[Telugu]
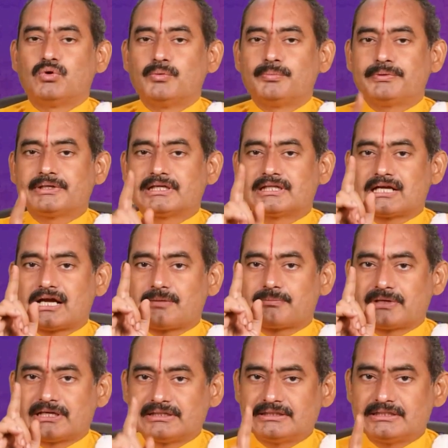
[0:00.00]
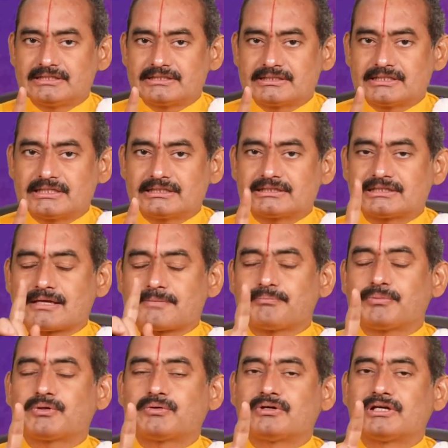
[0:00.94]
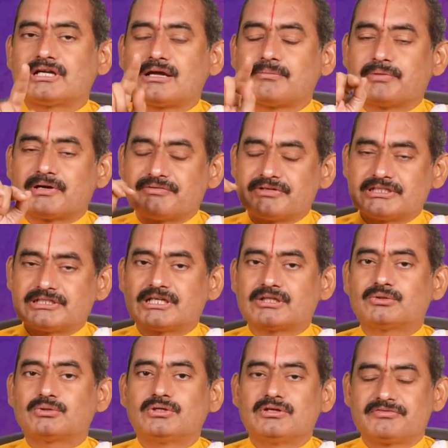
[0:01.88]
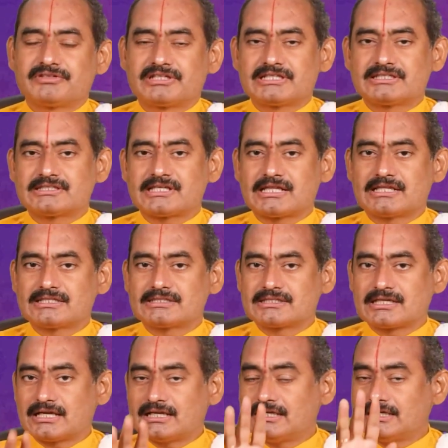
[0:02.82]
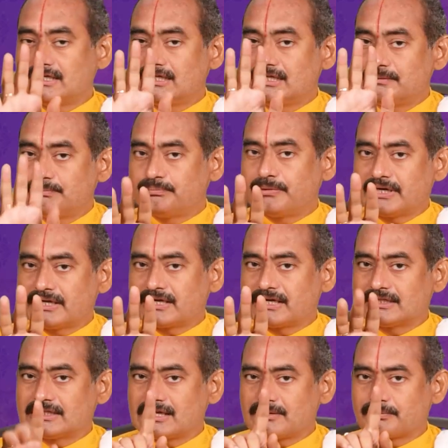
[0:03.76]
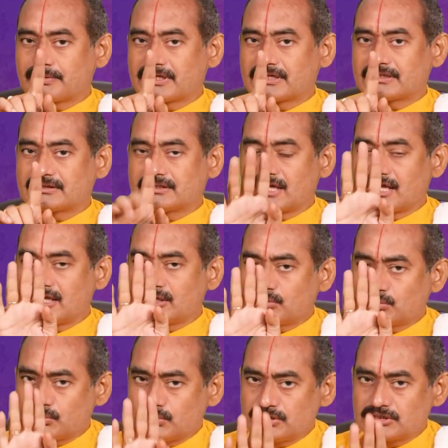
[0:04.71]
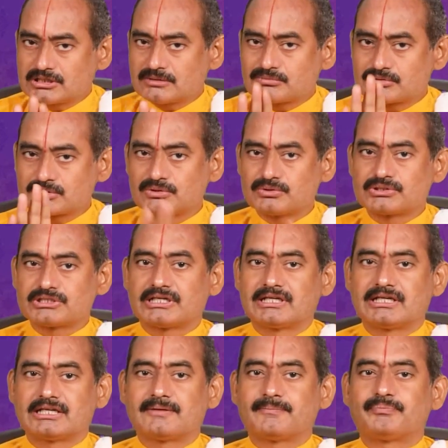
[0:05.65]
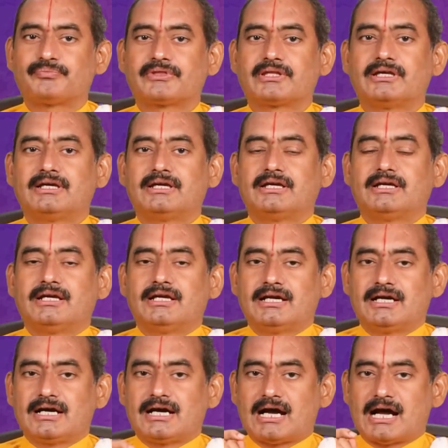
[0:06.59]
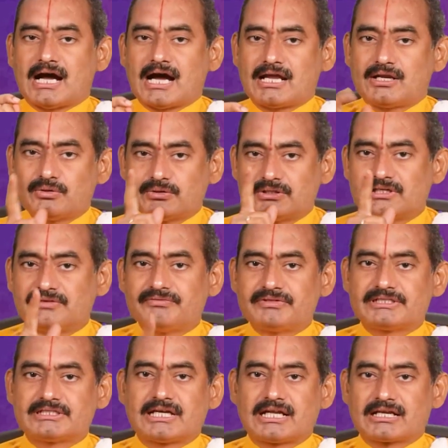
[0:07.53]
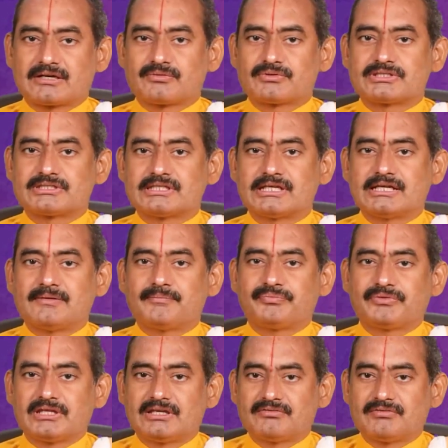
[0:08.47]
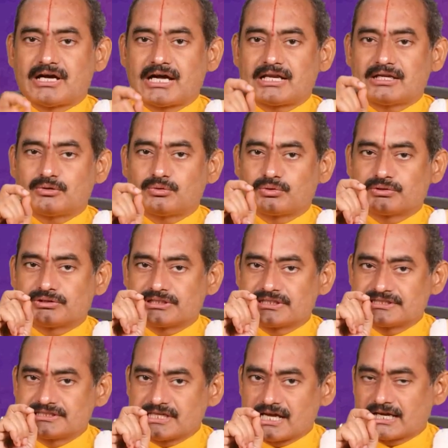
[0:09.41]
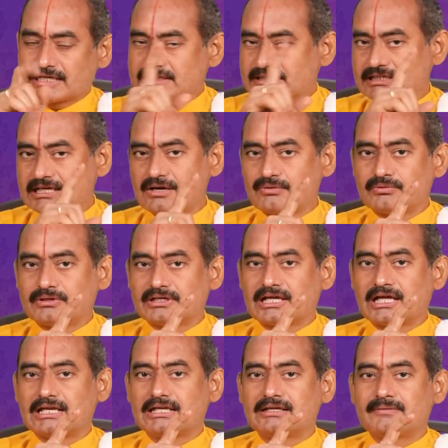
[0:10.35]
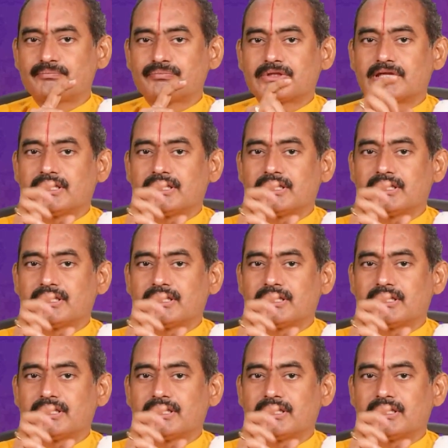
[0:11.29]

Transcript: ఓపికగా ప్రయత్నిస్తే తప్పకుండా భవిష్యత్తులో విజయం సాధిస్తారు ఇప్పటికైతే ప్రయత్నాన్ని కొంచెం స్లో చేయండి ఆరోగ్యం విషయానికి వస్తే ఈ వారం కొంత జాగ్రత్తగా ఉండాలి